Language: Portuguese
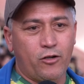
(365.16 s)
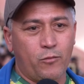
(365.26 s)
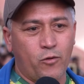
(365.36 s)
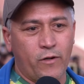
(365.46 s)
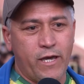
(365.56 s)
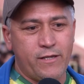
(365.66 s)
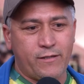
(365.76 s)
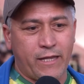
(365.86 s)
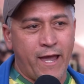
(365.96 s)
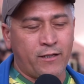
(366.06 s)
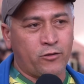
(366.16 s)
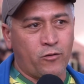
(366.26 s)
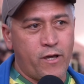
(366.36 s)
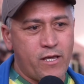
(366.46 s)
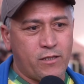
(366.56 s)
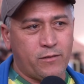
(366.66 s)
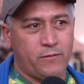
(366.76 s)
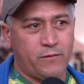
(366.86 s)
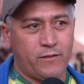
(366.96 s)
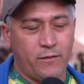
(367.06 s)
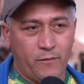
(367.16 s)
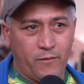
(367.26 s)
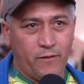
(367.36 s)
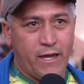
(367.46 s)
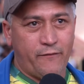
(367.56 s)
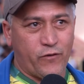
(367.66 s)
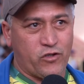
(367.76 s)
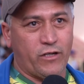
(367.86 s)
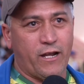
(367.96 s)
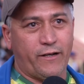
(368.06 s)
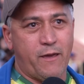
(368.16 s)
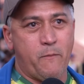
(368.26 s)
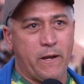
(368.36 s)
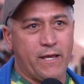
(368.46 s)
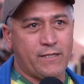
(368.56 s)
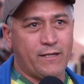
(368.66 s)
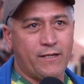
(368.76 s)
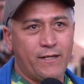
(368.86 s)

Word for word: Como um ex-técnico, ex-funcionário é, da empresa,